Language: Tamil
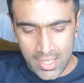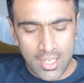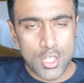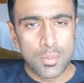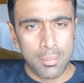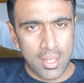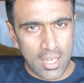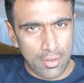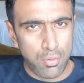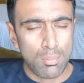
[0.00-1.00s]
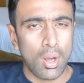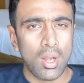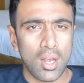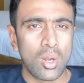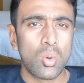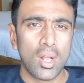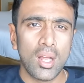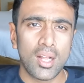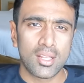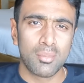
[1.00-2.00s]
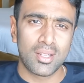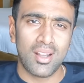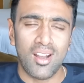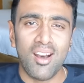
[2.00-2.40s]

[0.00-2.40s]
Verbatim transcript: இங்கிலீஷ் ப்ரீமியர் லீக் ஃபுட்பால்லாம் கூட அந்த மாதிரி தான்